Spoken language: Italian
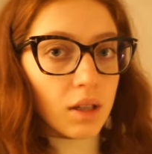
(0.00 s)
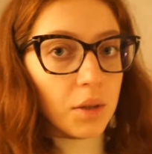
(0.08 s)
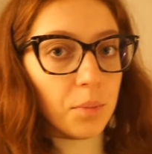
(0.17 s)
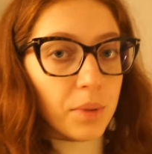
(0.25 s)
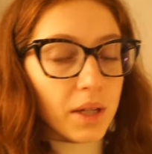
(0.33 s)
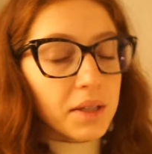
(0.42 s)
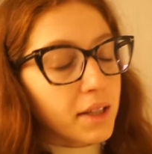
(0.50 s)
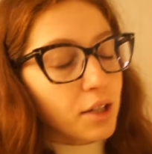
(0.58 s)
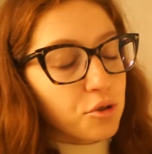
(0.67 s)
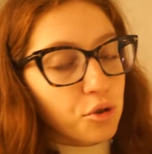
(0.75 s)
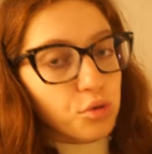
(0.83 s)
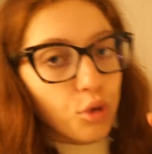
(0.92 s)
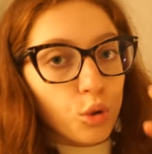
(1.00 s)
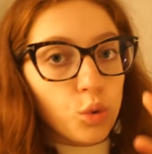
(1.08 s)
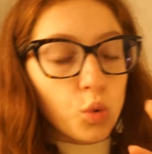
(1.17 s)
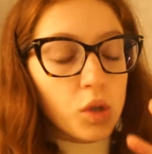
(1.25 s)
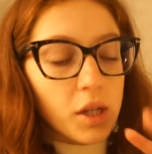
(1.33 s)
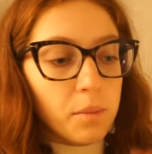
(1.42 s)
in pratica sotto
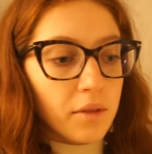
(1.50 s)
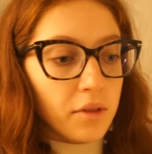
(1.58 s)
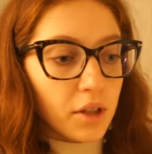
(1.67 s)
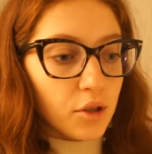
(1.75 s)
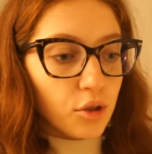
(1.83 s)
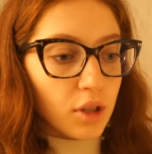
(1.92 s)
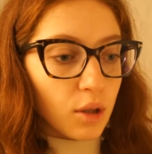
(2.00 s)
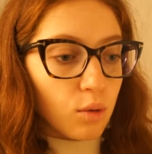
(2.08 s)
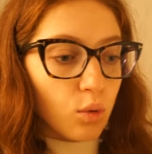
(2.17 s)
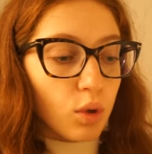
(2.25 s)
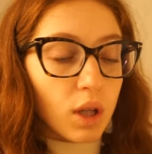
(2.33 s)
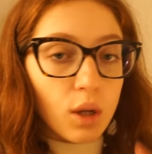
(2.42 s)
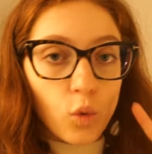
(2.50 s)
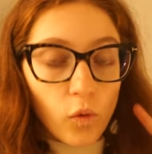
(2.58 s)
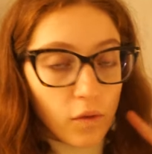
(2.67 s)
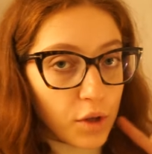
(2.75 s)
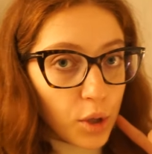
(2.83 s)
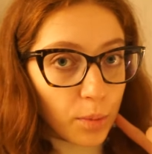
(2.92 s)
due miei video tra cui il
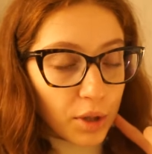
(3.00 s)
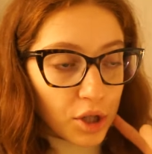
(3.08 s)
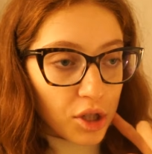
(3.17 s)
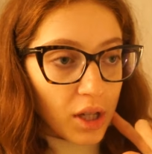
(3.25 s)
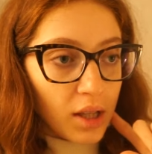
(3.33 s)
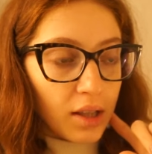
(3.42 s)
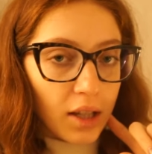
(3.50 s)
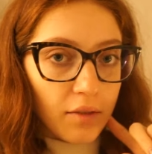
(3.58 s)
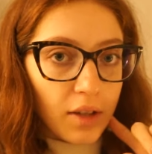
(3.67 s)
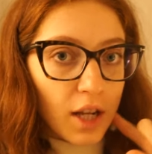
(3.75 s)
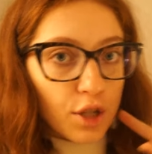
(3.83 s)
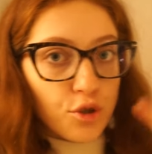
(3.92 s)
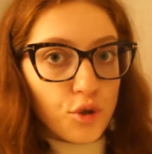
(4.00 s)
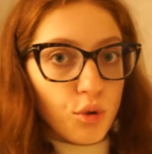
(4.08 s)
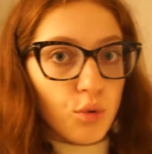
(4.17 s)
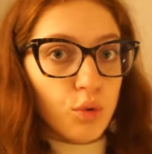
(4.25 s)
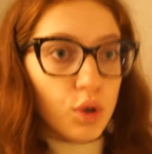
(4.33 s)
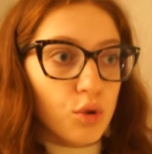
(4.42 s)
video precedente che vi lascio
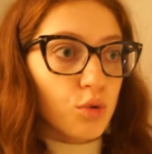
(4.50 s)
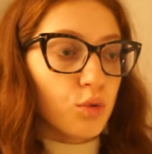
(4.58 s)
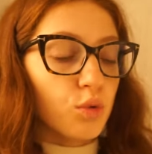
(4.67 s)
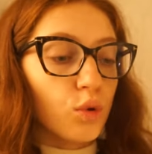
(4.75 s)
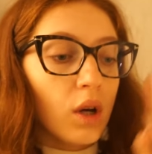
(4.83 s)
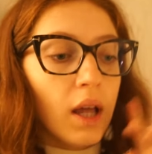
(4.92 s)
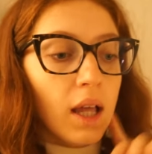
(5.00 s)
qui su